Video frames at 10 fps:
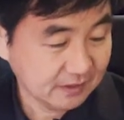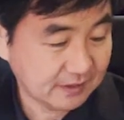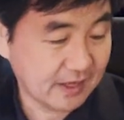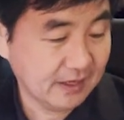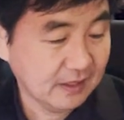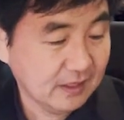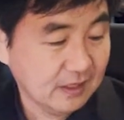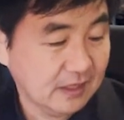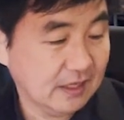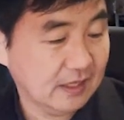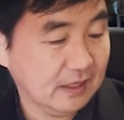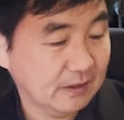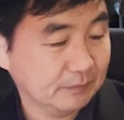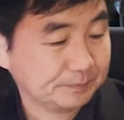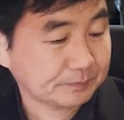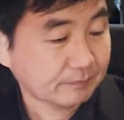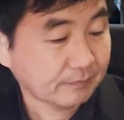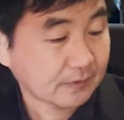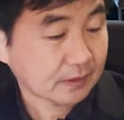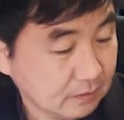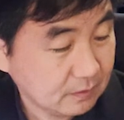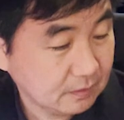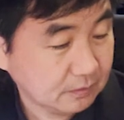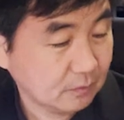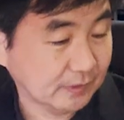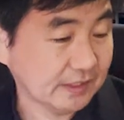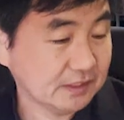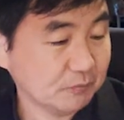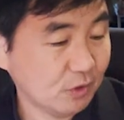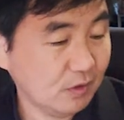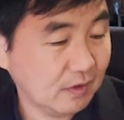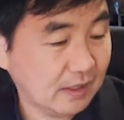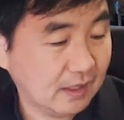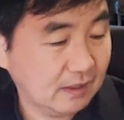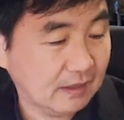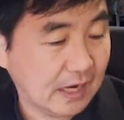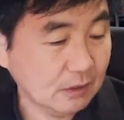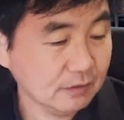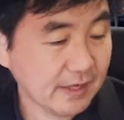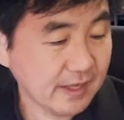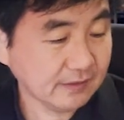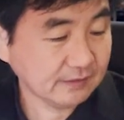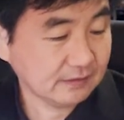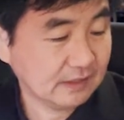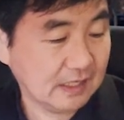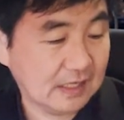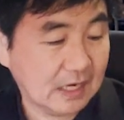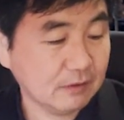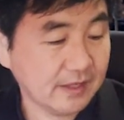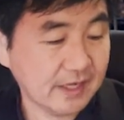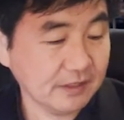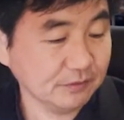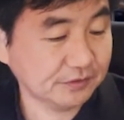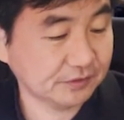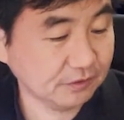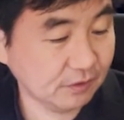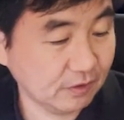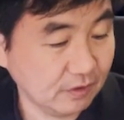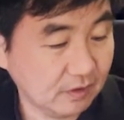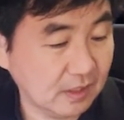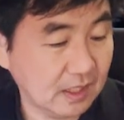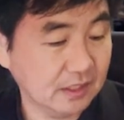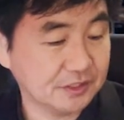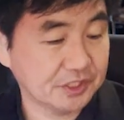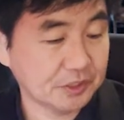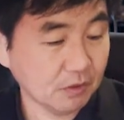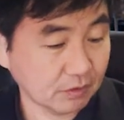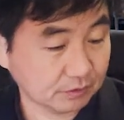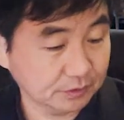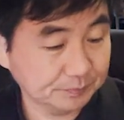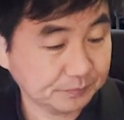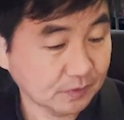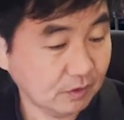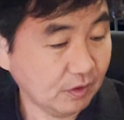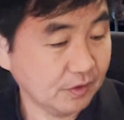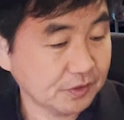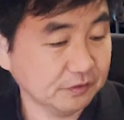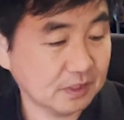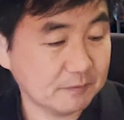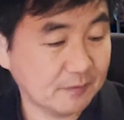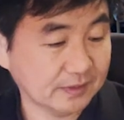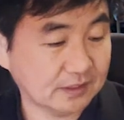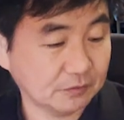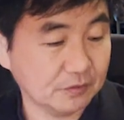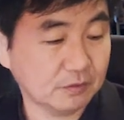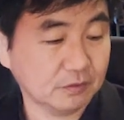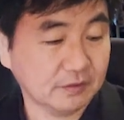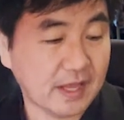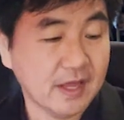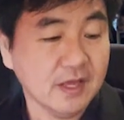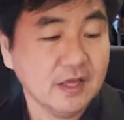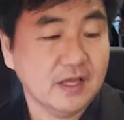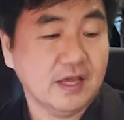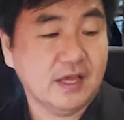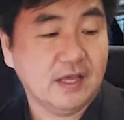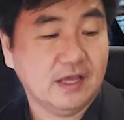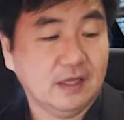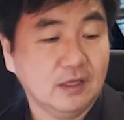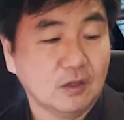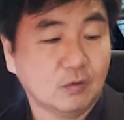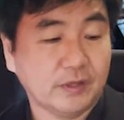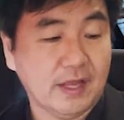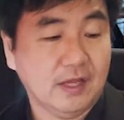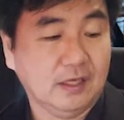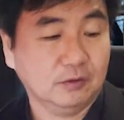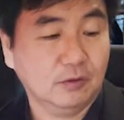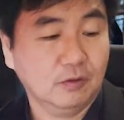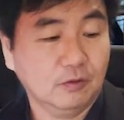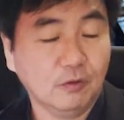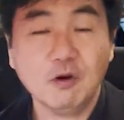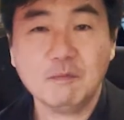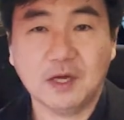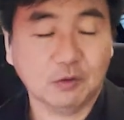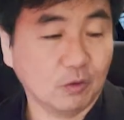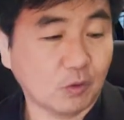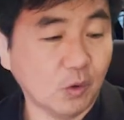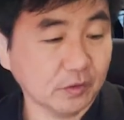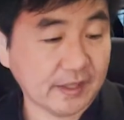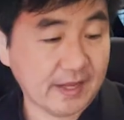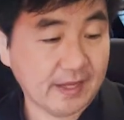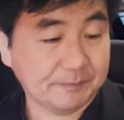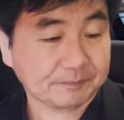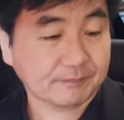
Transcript: で、えー、私もあアウレアウレリウスのあ自録を読んでみましたということで、えー、これあのローマの皇帝